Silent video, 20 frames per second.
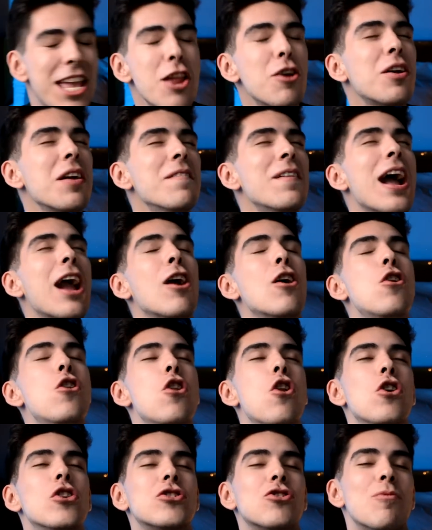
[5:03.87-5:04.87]
Quiero que abajo
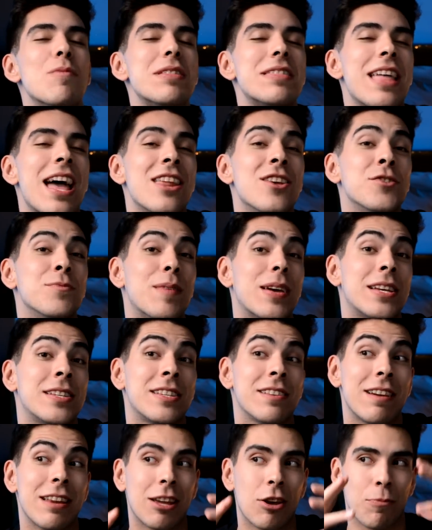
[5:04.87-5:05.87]
en los comentarios me
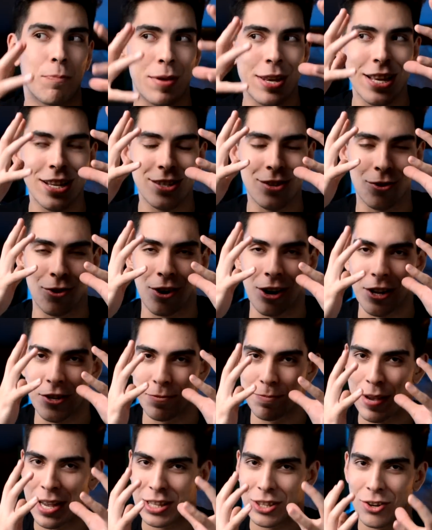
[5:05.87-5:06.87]
dejes saber qué opinas con
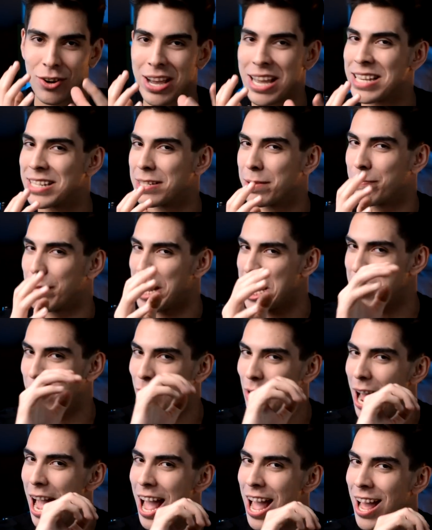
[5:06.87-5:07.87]
respecto a esta
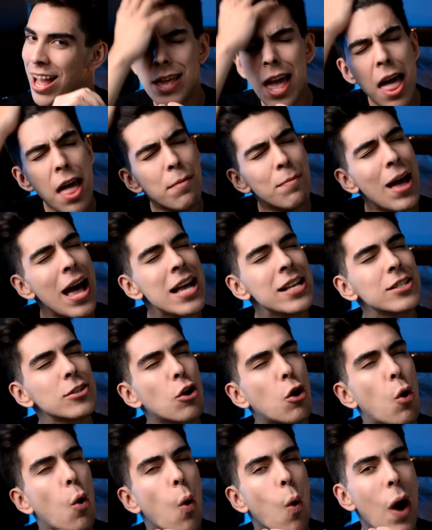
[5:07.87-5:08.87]
película y además
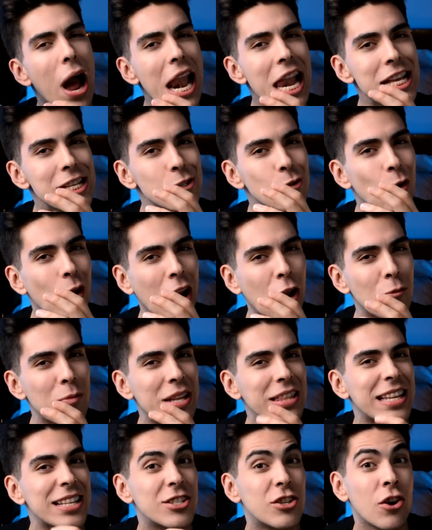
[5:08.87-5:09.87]
cuál es tu
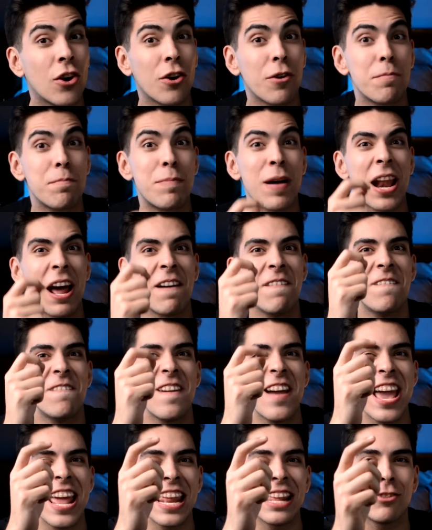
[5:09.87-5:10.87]
recomendación para
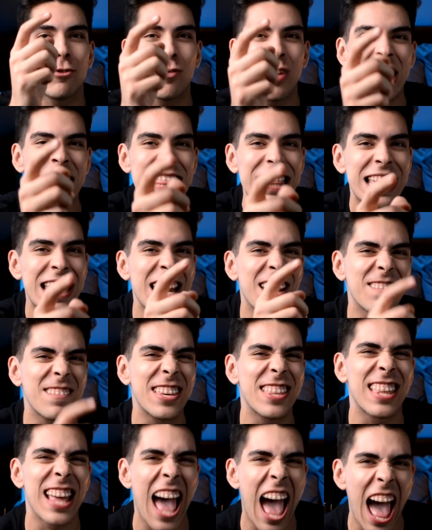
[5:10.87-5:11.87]
ver durante
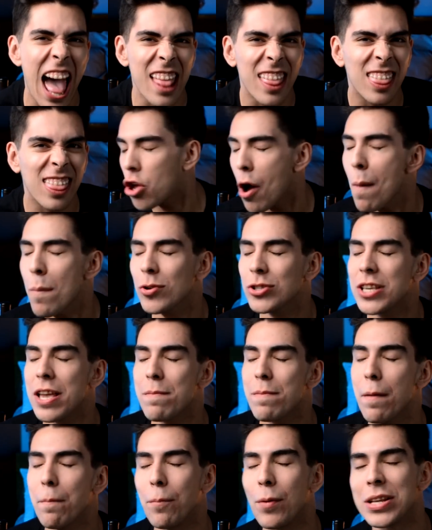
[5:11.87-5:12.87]
Navidad. Como
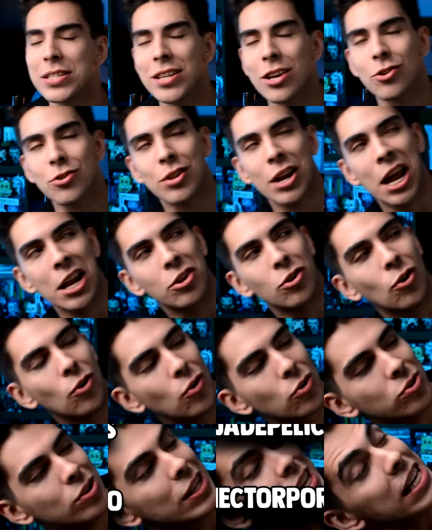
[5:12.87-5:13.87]
siempre puedes encontrar todos
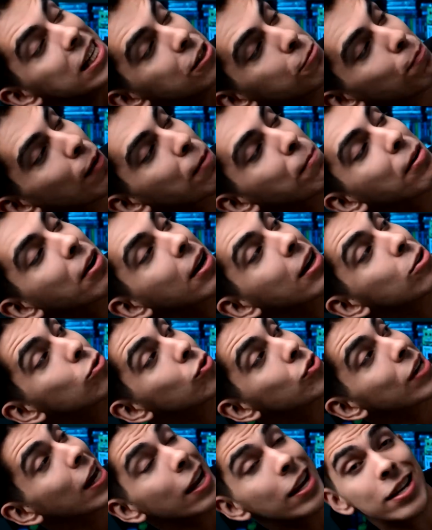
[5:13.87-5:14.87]
los links para mis redes
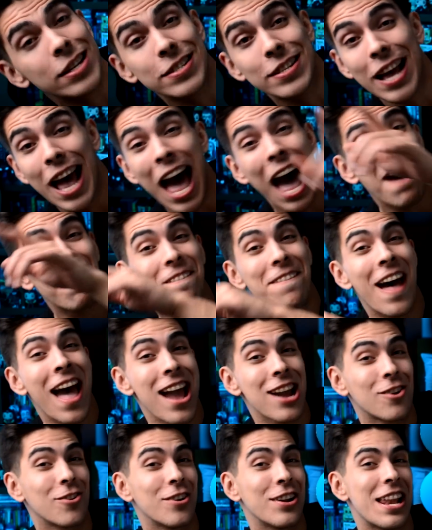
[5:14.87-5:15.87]
sociales
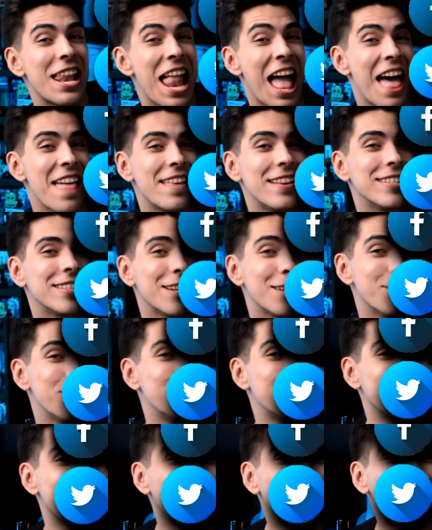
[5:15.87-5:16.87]
abajo en la
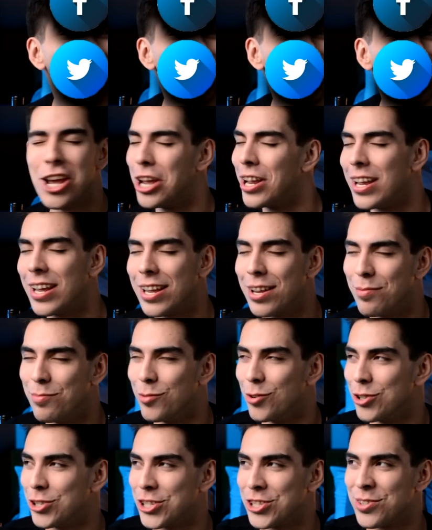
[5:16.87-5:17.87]
descripción. Y
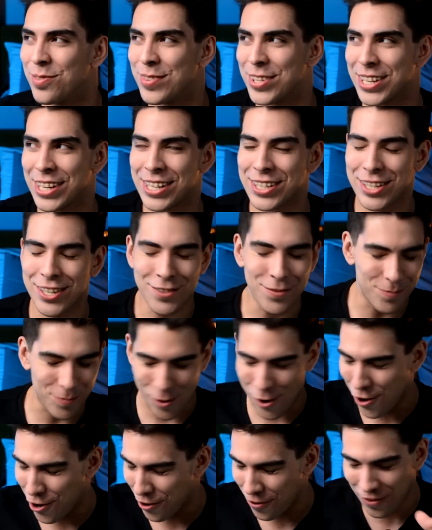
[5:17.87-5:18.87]
muchísimas gracias
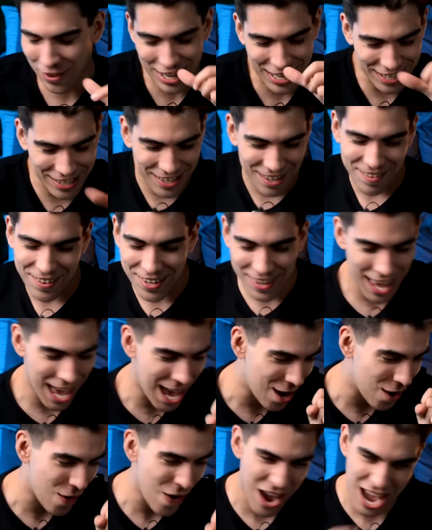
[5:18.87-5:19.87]
por ver este
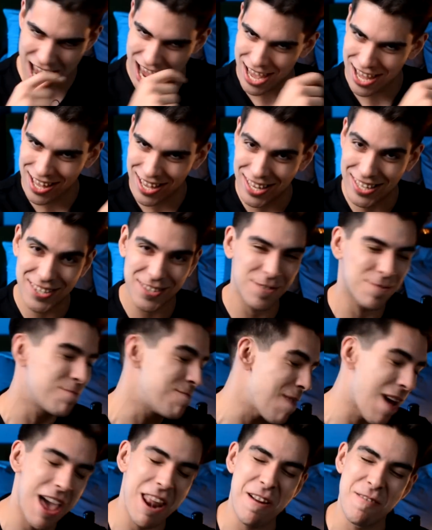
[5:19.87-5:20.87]
video y
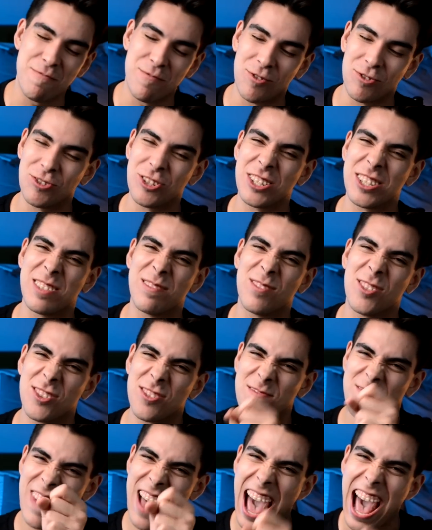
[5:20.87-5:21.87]
esperen
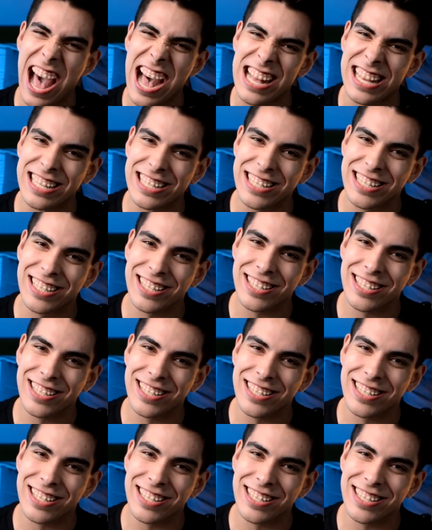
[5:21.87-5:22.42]
muchísimos más.